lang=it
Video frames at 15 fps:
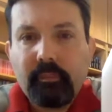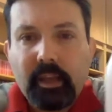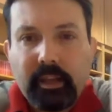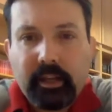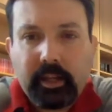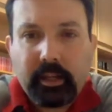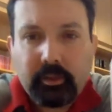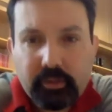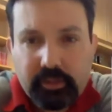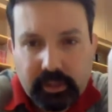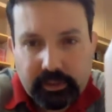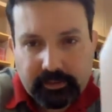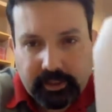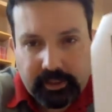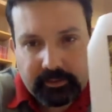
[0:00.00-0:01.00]
Ecco
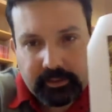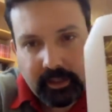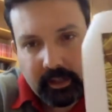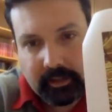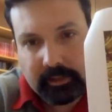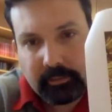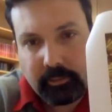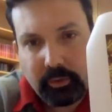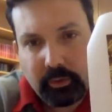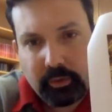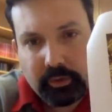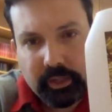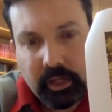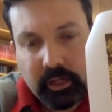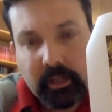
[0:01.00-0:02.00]
Santa Caterina da
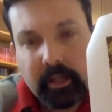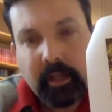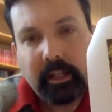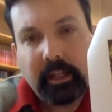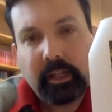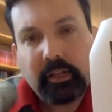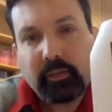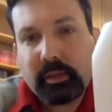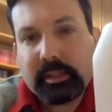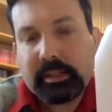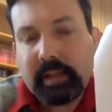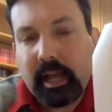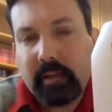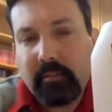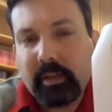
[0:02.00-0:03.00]
Bologna, la sua
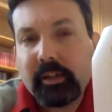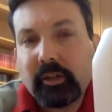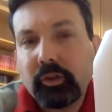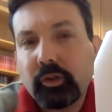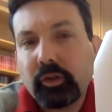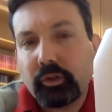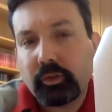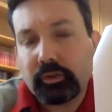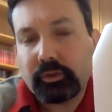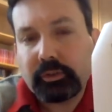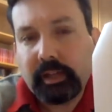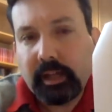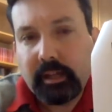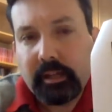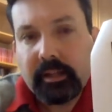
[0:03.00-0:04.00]
salma
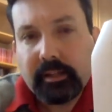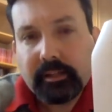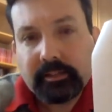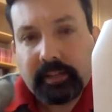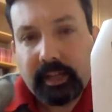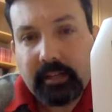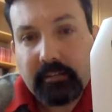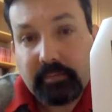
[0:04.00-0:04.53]
incorrotta dal